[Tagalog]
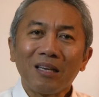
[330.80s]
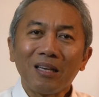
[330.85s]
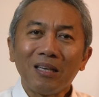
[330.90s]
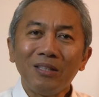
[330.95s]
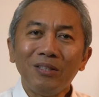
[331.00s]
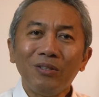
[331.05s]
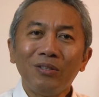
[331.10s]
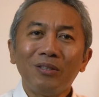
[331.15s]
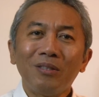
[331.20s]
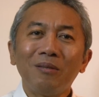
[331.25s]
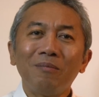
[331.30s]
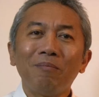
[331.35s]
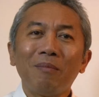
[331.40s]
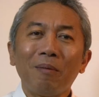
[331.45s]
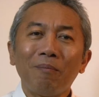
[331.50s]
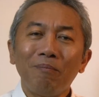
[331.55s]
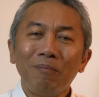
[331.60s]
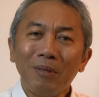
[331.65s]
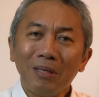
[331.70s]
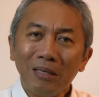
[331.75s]
Nang sa
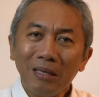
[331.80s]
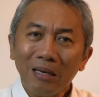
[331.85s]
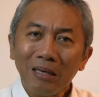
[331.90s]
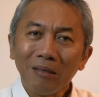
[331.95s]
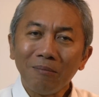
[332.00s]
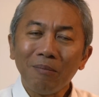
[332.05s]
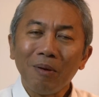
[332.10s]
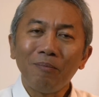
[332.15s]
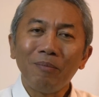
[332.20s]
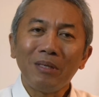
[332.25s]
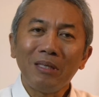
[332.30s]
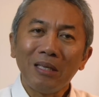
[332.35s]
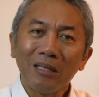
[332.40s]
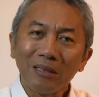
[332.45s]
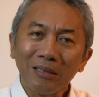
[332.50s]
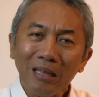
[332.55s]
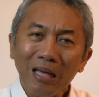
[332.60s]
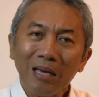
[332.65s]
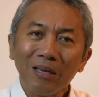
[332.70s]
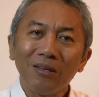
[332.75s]
gayon, mabigyan,
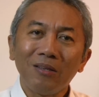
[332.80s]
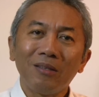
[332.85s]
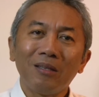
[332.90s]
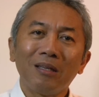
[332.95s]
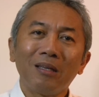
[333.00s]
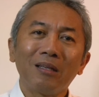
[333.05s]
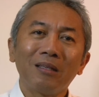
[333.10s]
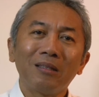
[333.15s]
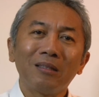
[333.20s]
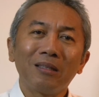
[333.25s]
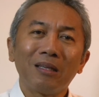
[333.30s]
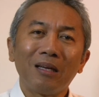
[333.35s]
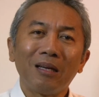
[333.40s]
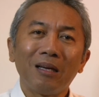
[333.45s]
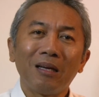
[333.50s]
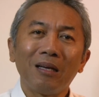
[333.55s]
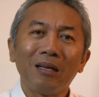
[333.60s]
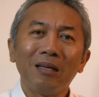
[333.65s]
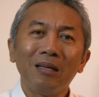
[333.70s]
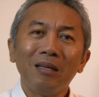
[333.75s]
mabigyan tayo ng
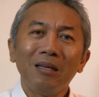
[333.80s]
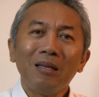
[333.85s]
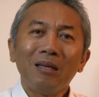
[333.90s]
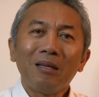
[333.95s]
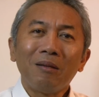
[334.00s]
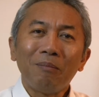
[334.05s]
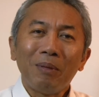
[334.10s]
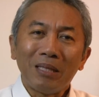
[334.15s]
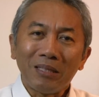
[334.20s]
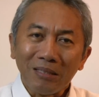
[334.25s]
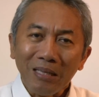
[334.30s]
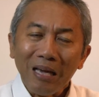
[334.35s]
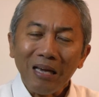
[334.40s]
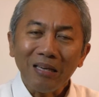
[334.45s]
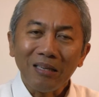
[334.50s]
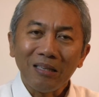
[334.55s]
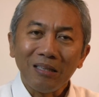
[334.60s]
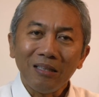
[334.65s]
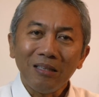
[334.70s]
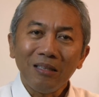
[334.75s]
uh,
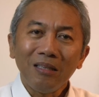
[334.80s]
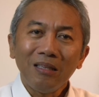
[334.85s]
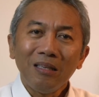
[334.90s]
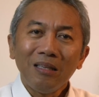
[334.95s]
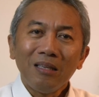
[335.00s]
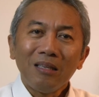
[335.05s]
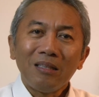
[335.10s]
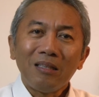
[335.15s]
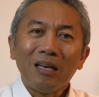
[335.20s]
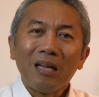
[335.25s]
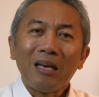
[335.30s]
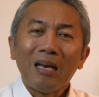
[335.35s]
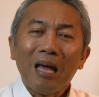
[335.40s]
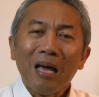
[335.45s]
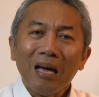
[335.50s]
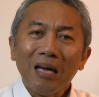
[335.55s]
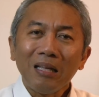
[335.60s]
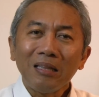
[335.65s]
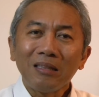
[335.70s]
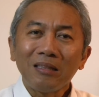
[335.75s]
mensahe
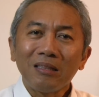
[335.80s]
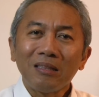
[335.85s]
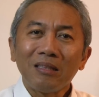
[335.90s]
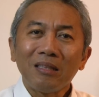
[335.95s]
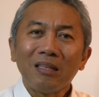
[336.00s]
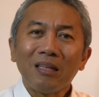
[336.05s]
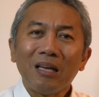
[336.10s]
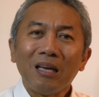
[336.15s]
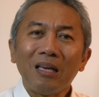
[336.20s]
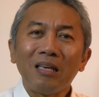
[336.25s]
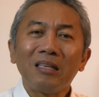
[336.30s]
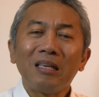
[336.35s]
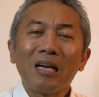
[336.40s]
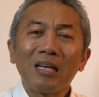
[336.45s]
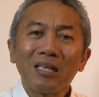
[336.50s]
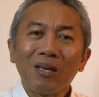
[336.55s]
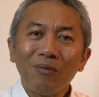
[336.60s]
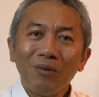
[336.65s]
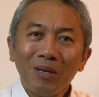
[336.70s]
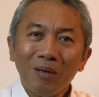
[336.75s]
na lahat
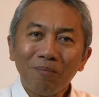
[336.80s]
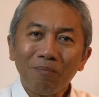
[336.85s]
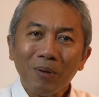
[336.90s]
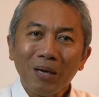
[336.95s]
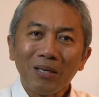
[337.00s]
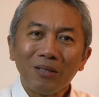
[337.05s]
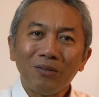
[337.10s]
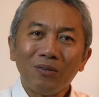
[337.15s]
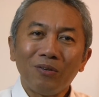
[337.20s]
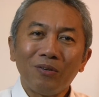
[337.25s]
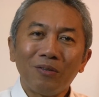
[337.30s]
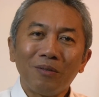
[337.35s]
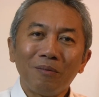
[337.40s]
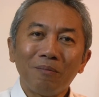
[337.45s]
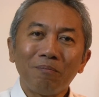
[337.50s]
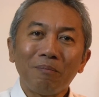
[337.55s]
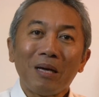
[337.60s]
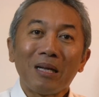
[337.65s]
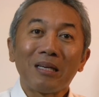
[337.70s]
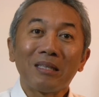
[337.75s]
ay gagawin ng
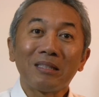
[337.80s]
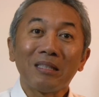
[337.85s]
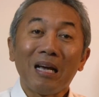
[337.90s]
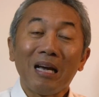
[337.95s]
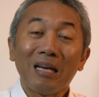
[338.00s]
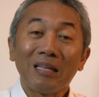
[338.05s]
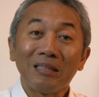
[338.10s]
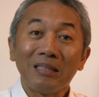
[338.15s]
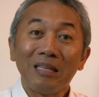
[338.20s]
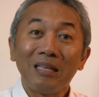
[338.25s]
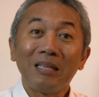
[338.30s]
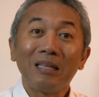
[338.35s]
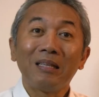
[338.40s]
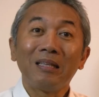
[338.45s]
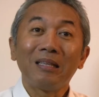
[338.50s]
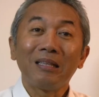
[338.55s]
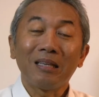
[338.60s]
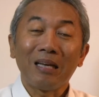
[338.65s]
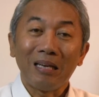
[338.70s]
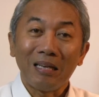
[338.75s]
Panginoon para sa
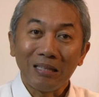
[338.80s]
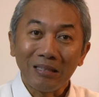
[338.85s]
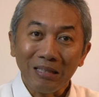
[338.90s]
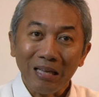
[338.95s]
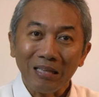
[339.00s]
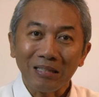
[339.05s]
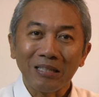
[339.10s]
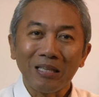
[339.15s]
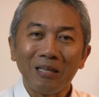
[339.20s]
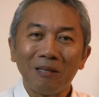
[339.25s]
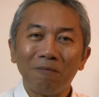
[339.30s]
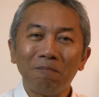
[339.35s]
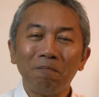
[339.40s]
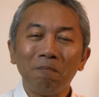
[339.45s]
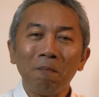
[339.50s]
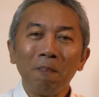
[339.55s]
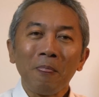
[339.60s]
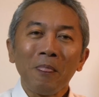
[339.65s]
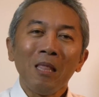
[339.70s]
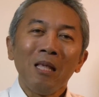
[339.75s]
ating
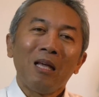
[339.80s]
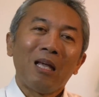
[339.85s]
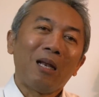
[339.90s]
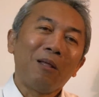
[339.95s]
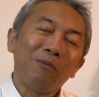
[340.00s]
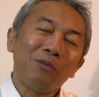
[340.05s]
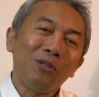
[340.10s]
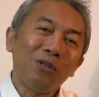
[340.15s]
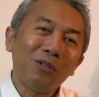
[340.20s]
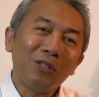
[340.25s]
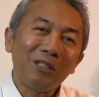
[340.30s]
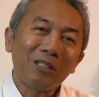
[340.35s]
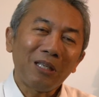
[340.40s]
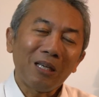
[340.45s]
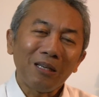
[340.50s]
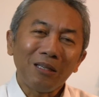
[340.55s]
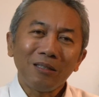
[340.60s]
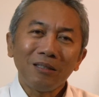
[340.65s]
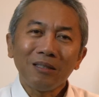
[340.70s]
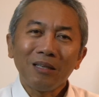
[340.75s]
kaligtasan. Alam
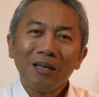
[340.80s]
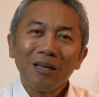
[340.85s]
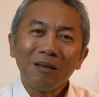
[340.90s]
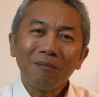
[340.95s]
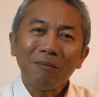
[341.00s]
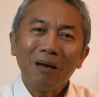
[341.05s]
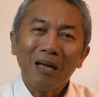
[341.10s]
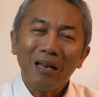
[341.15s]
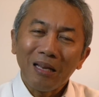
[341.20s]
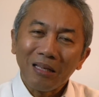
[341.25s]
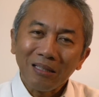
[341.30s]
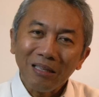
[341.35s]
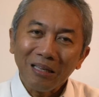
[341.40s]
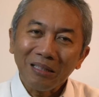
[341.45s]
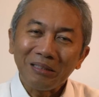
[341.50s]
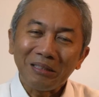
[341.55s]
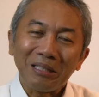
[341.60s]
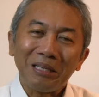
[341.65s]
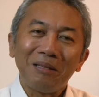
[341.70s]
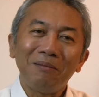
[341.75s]
nyo, isang uh,
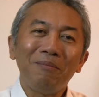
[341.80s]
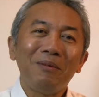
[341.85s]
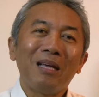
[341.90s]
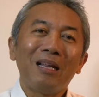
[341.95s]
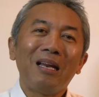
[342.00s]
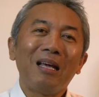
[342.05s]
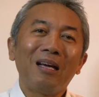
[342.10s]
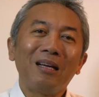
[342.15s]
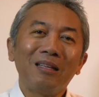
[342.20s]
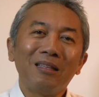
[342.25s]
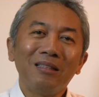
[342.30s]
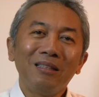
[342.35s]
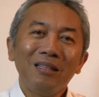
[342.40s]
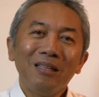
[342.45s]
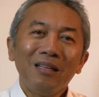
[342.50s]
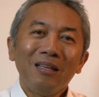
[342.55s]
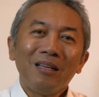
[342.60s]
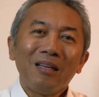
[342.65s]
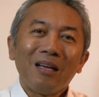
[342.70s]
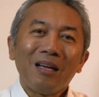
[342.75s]
mahalagang trivia
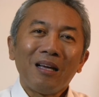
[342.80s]
lang.